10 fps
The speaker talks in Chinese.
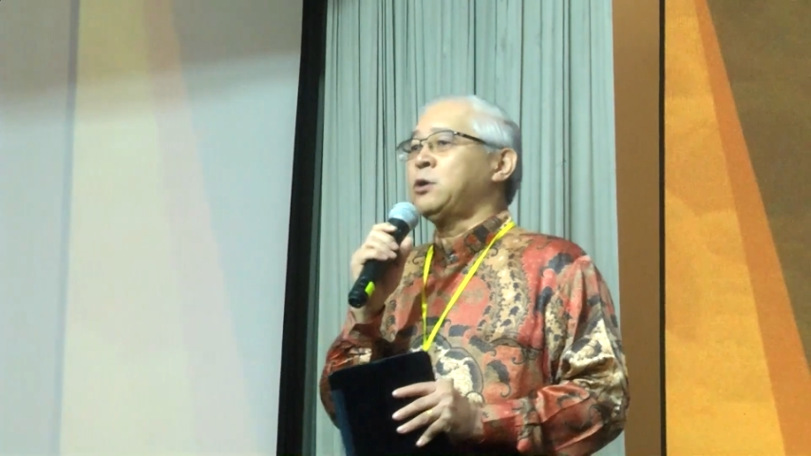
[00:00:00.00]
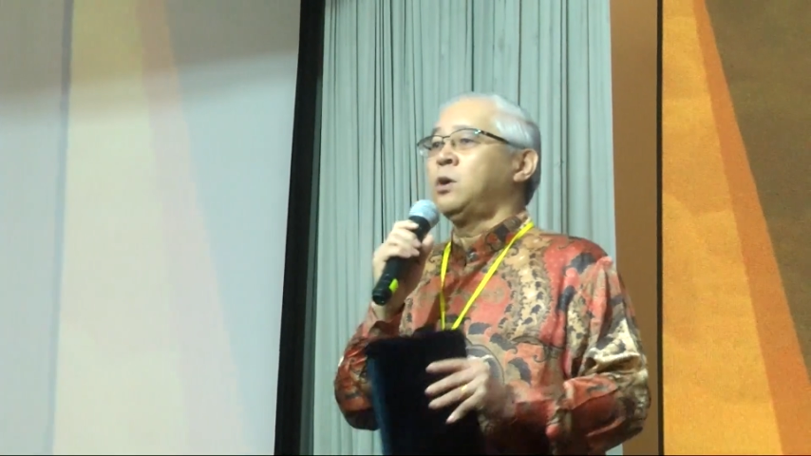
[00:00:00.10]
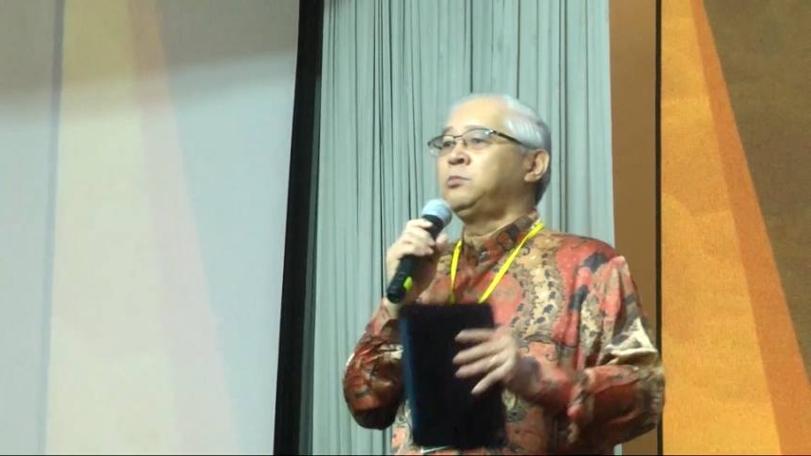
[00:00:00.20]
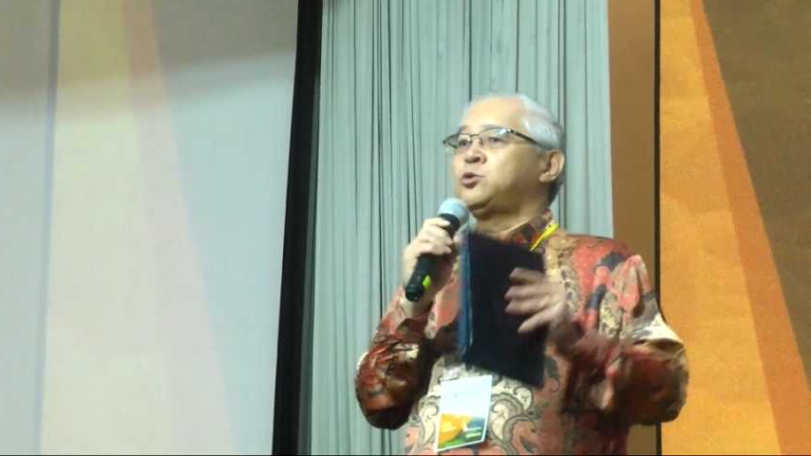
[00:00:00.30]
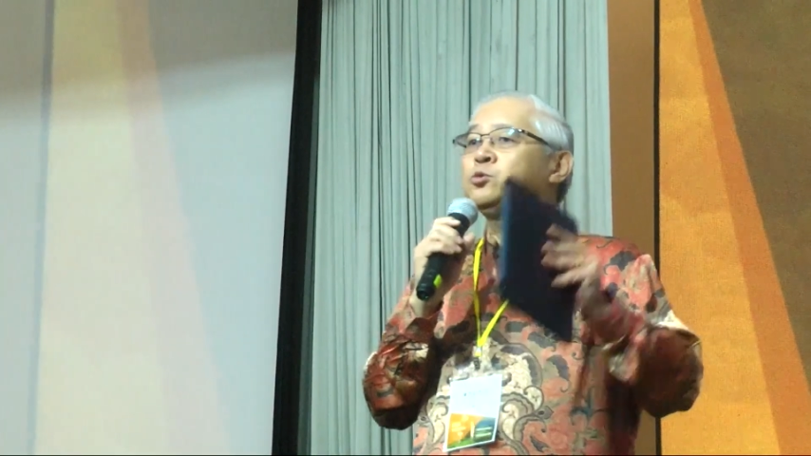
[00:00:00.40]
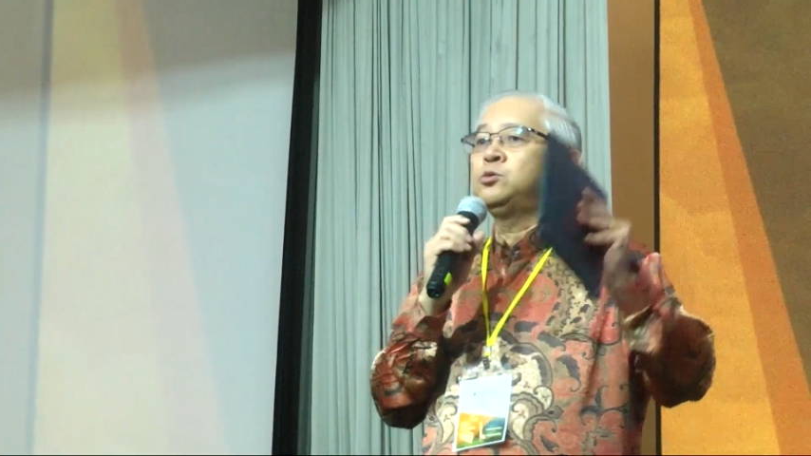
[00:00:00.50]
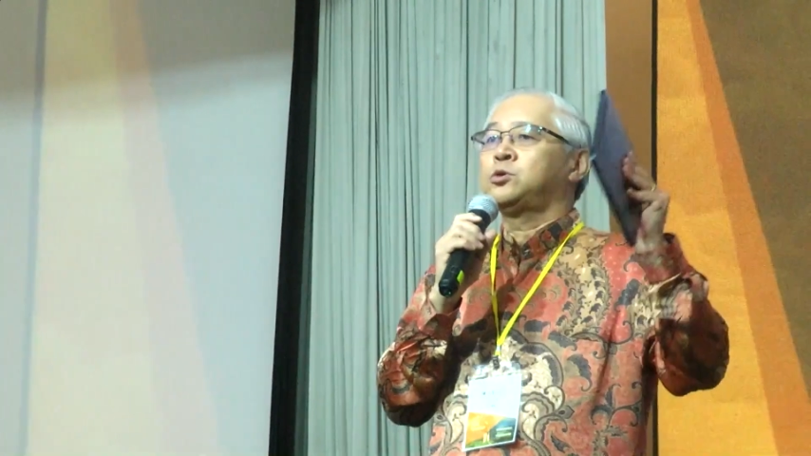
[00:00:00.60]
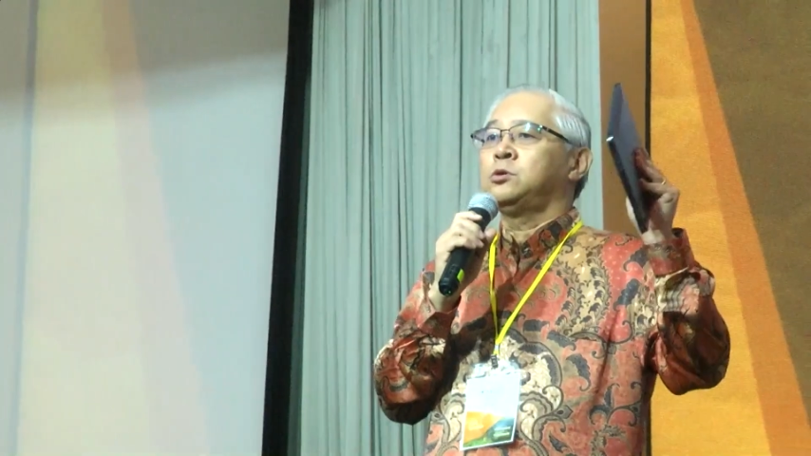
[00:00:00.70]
我们注重